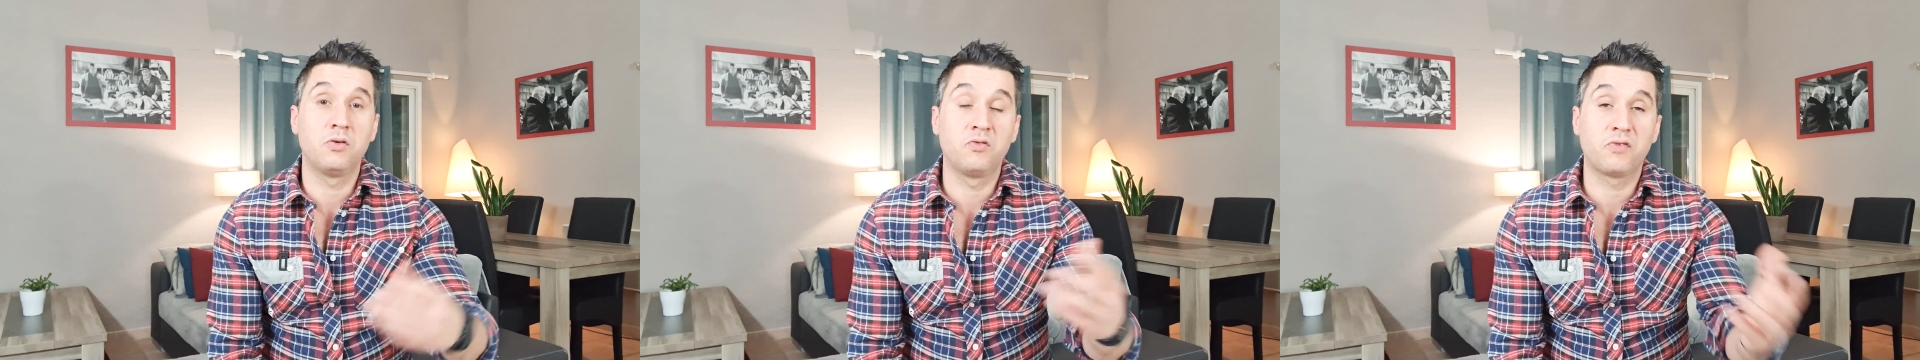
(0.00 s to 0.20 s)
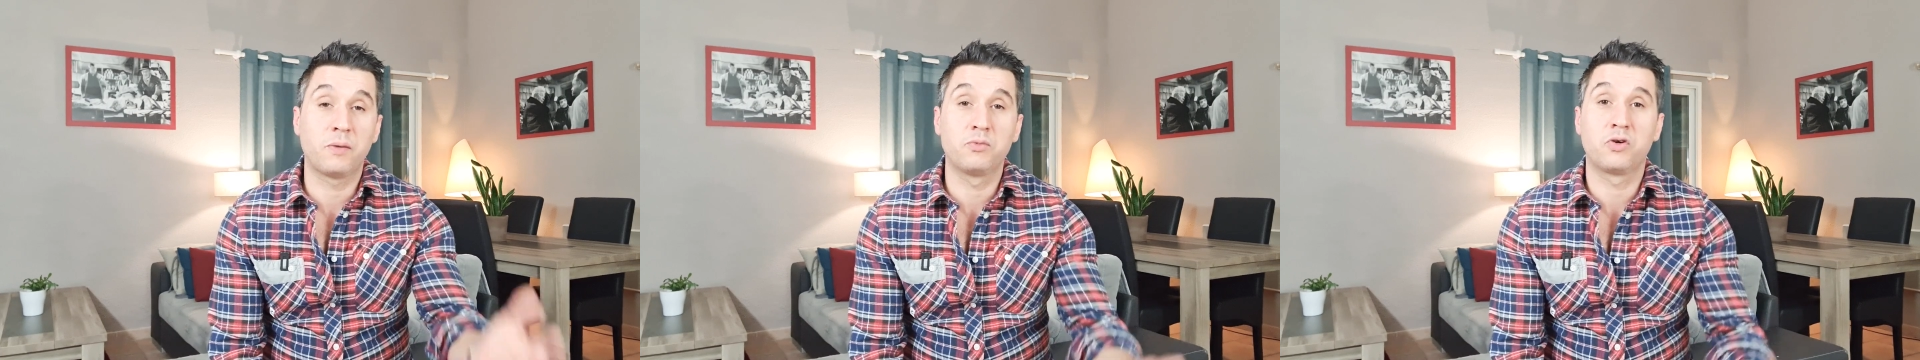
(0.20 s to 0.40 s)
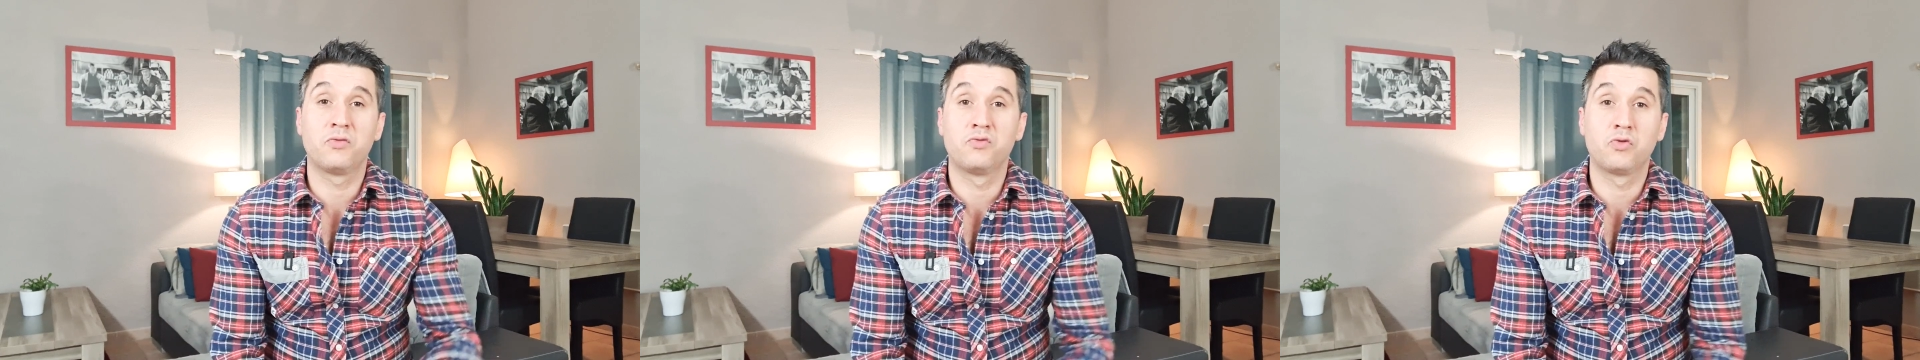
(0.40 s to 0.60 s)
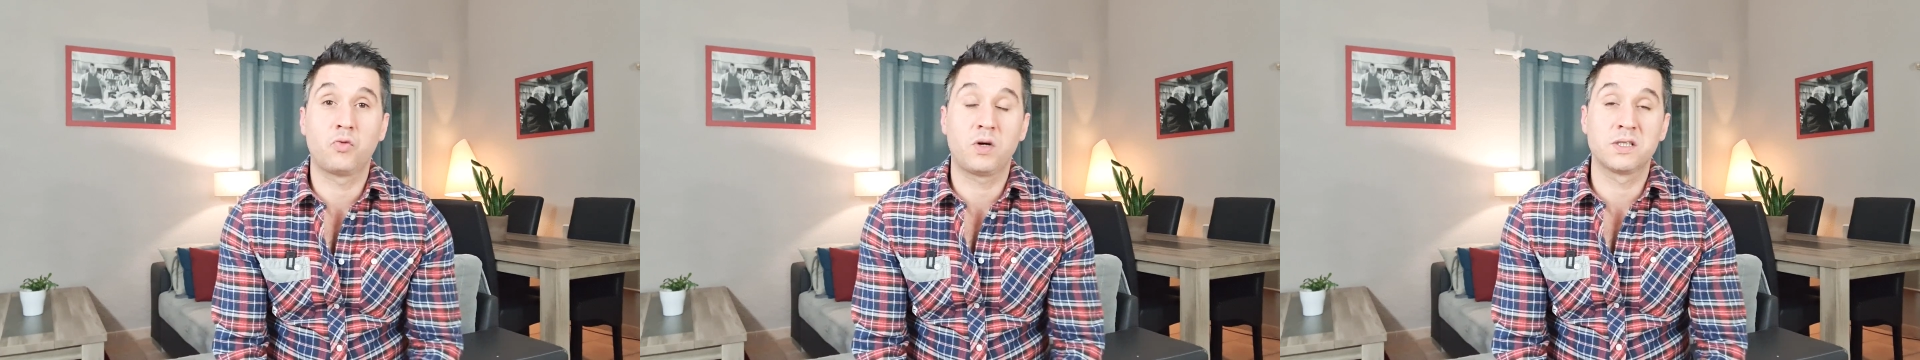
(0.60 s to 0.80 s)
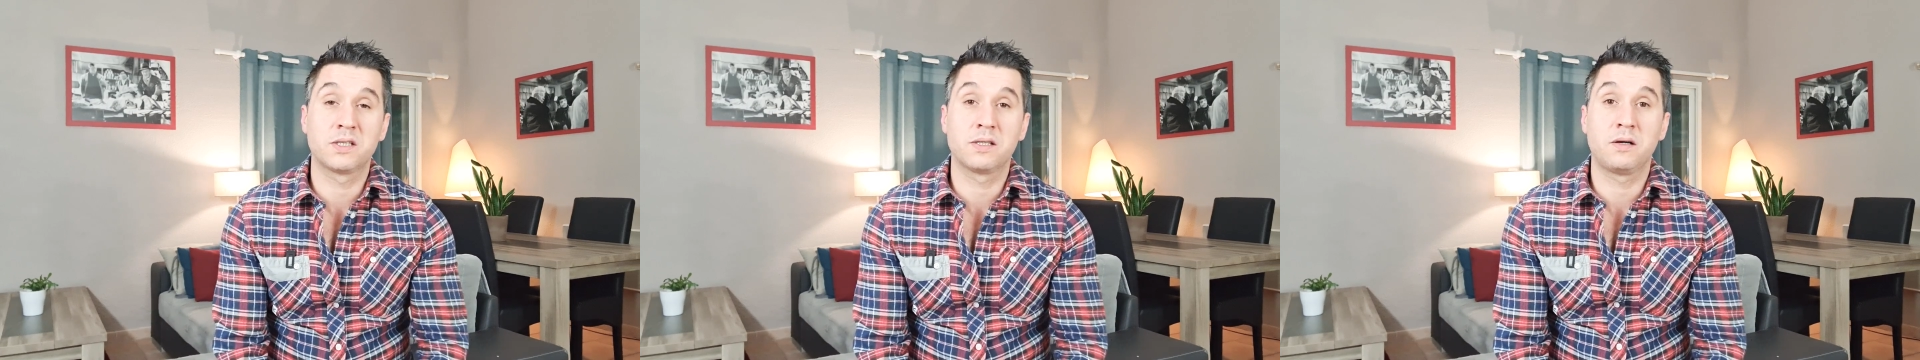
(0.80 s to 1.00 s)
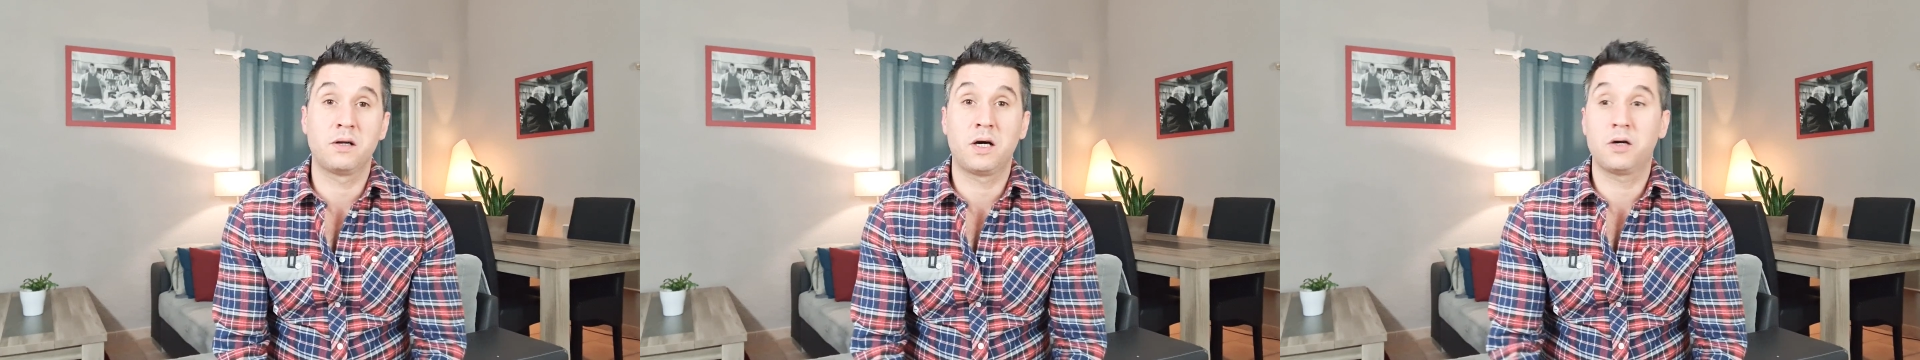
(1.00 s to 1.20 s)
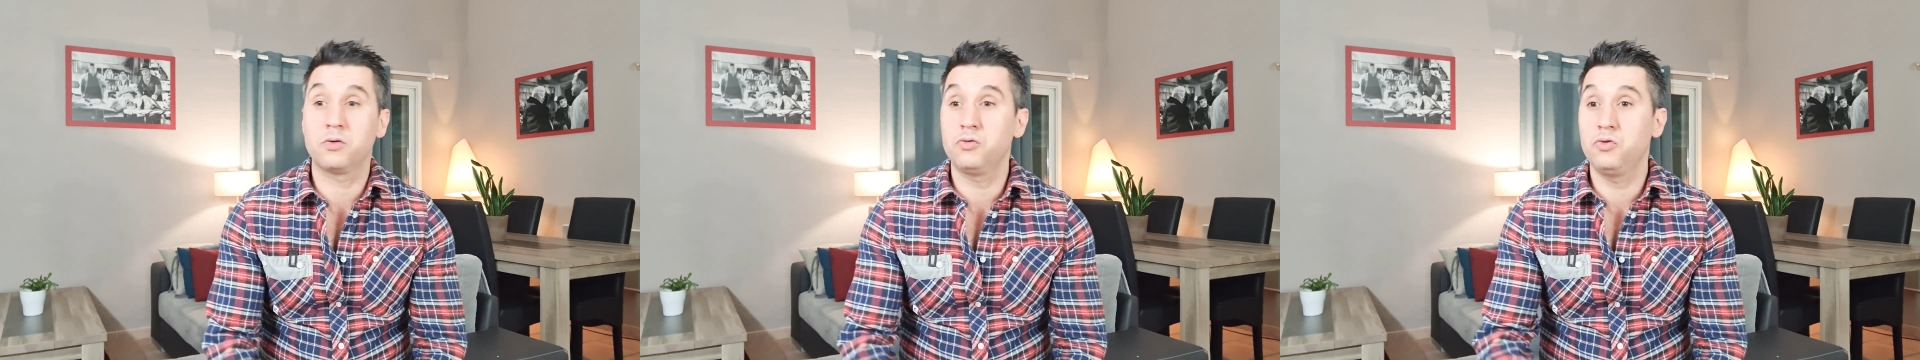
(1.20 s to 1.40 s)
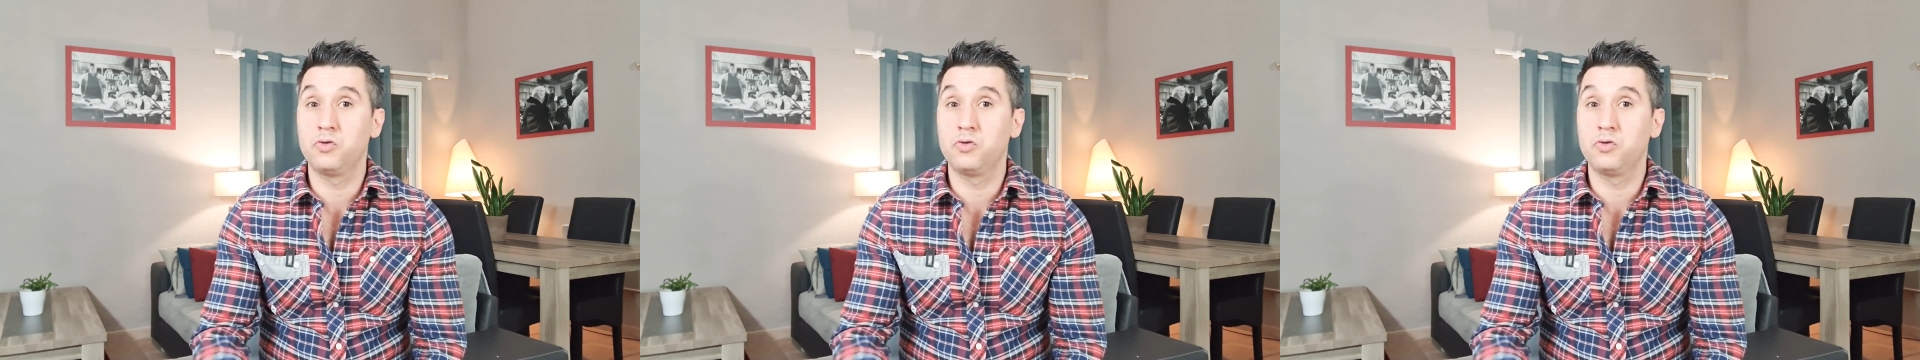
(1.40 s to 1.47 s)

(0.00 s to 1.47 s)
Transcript: une femme que vous croisez dans la rue,